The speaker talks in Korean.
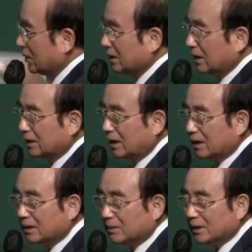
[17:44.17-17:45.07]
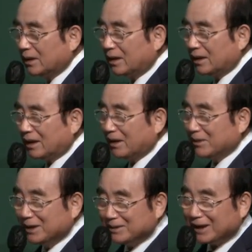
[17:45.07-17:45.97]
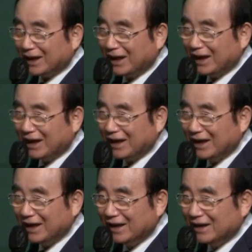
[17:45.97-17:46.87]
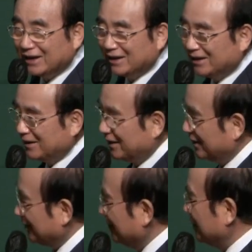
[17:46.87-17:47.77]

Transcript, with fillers: 있다는 걸 알아야 됩니다. 아멘입니까? 그